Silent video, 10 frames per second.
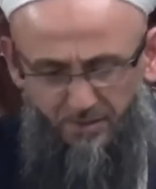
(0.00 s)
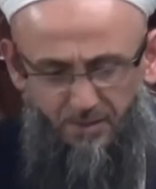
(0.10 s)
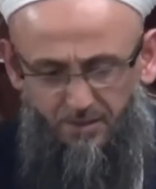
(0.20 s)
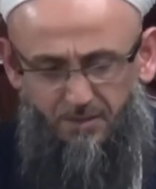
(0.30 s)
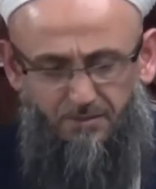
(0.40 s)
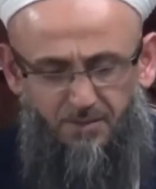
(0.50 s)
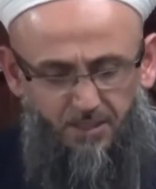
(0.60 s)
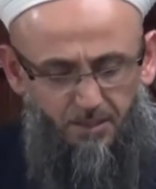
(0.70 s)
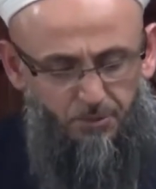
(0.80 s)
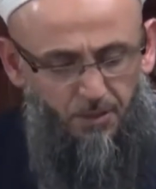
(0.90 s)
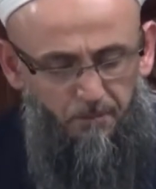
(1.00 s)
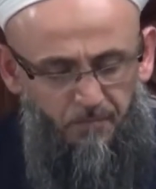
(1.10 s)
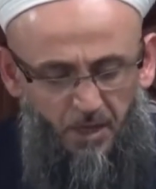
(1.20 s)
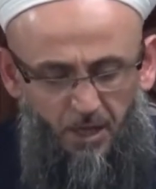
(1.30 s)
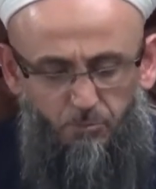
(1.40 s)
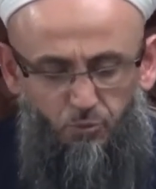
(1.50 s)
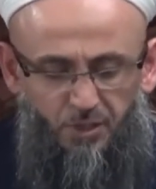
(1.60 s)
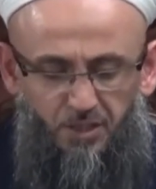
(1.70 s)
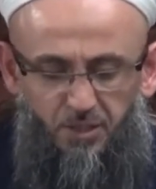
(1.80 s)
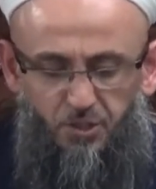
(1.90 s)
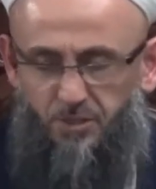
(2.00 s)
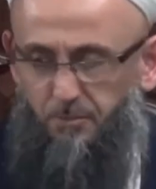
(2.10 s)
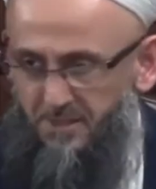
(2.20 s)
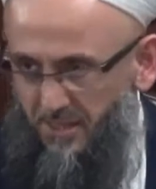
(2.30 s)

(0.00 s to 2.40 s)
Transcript: e, tafsilat yapacağım. Bunların dışında besa